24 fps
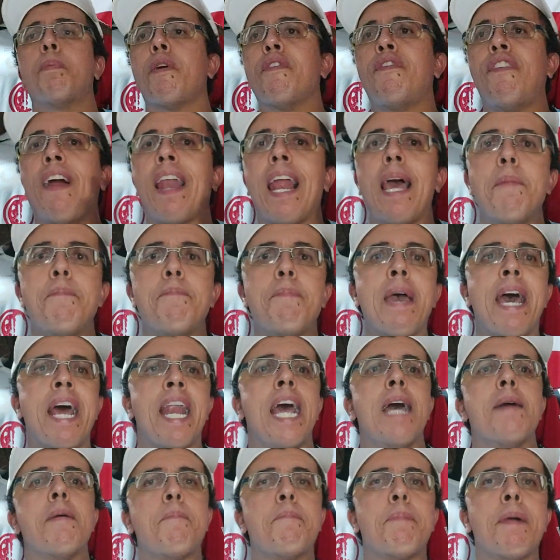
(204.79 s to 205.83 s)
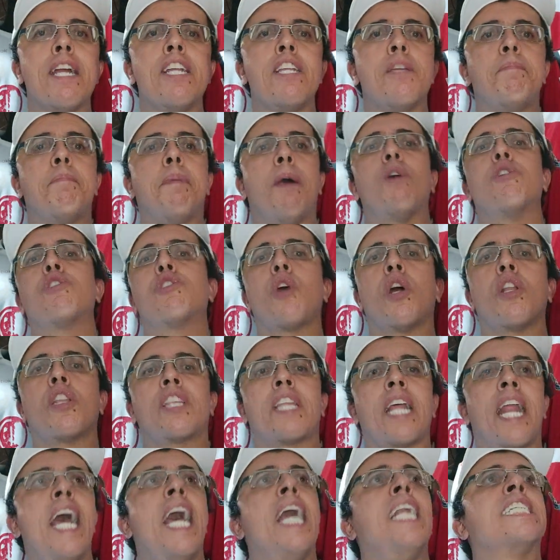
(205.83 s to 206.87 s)
Por falar em pereba, perna de pau,
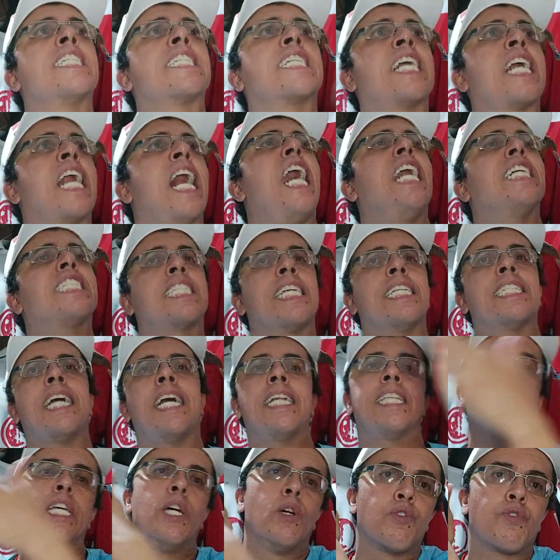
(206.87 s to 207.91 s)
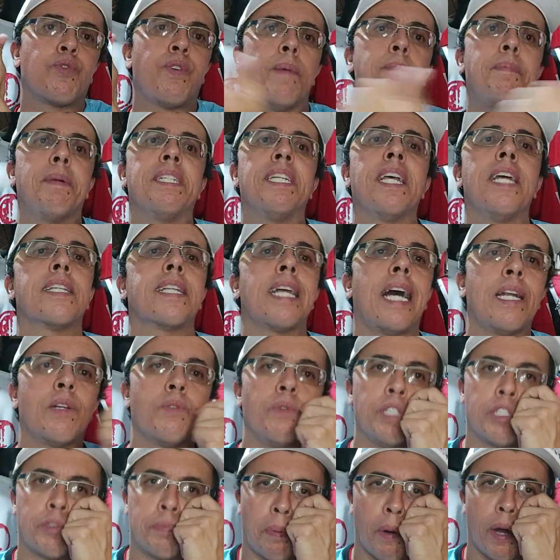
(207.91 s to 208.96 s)
Sotreles, graças a Deus, foi apresentado
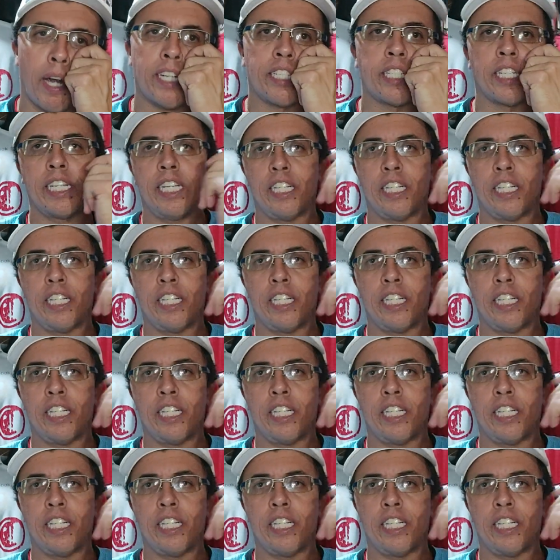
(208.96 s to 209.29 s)
no esporte.